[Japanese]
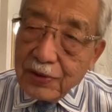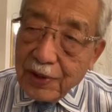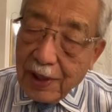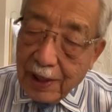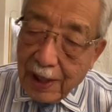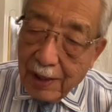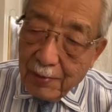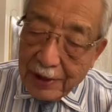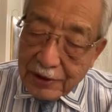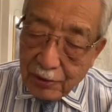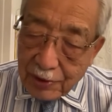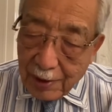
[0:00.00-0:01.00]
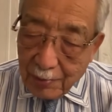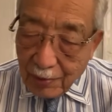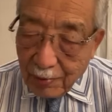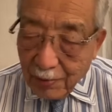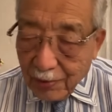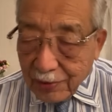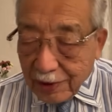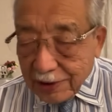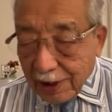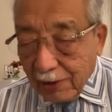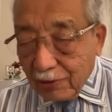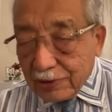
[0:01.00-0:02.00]
それからまあその他もろもろで
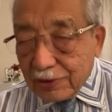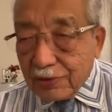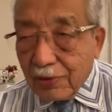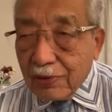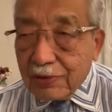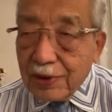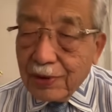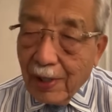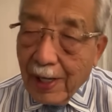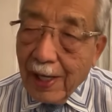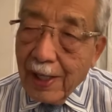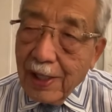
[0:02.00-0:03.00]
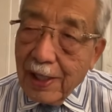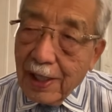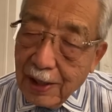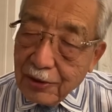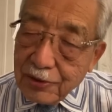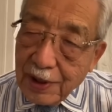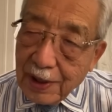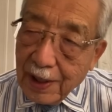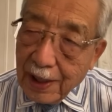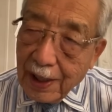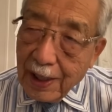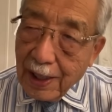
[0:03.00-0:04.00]
すね、欧州の国はロシアか
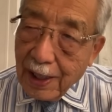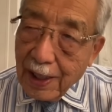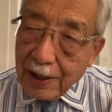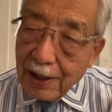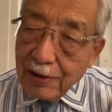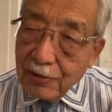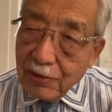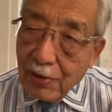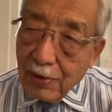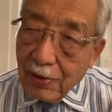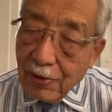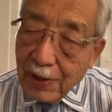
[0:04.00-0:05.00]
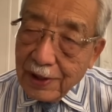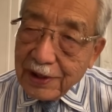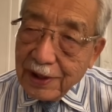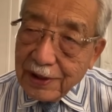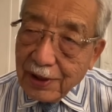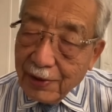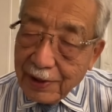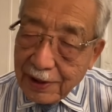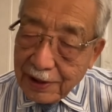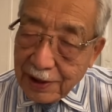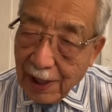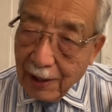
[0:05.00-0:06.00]
ら原油を買っていたわけ
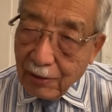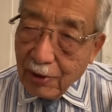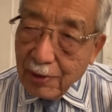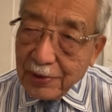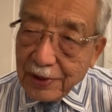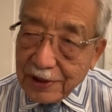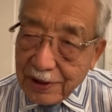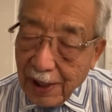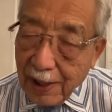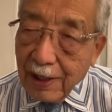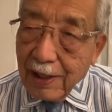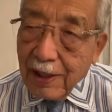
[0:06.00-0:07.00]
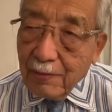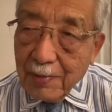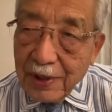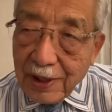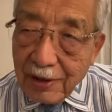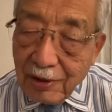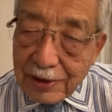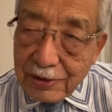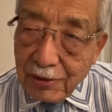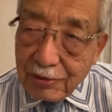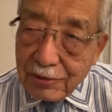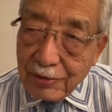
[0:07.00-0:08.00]
ですが、これもですね、アメリカの
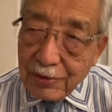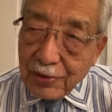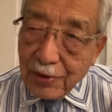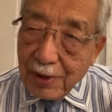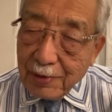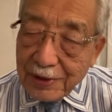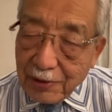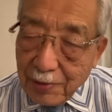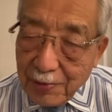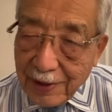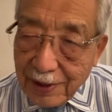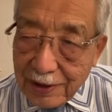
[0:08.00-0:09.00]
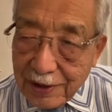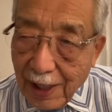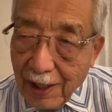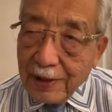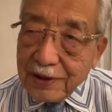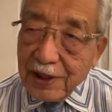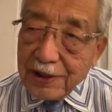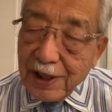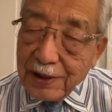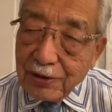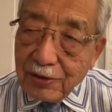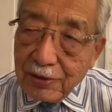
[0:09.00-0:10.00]
圧力といえばそれまでですが、制
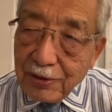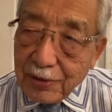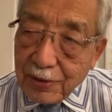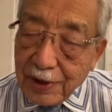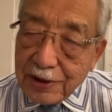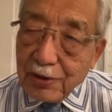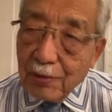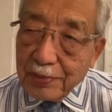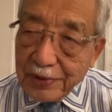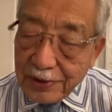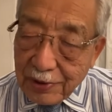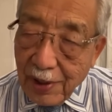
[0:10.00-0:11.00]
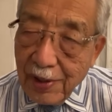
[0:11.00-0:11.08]
裁ということでストップする。